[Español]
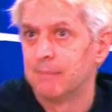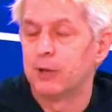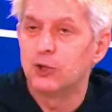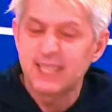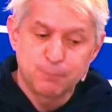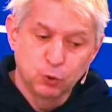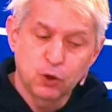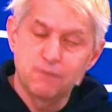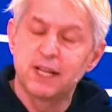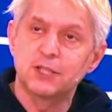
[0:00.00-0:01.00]
Pero ese
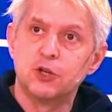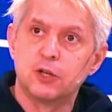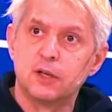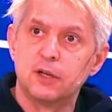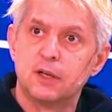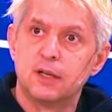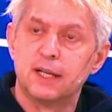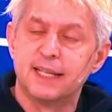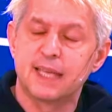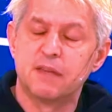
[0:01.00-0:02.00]
punto de inflexión,
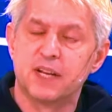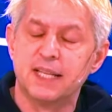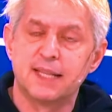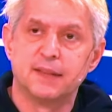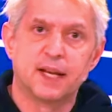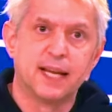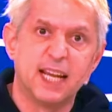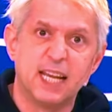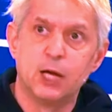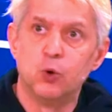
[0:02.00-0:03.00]
esa diferencia
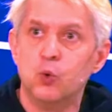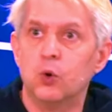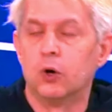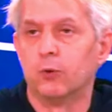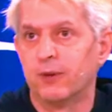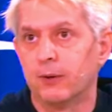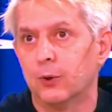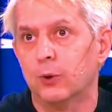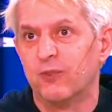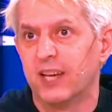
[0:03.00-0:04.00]
entre L, U
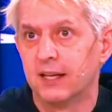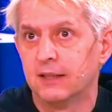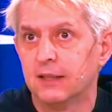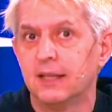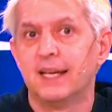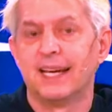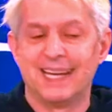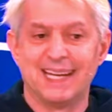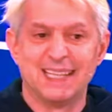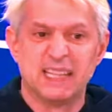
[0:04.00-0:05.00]
o B,
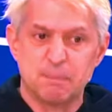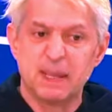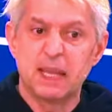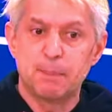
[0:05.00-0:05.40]
eh, depende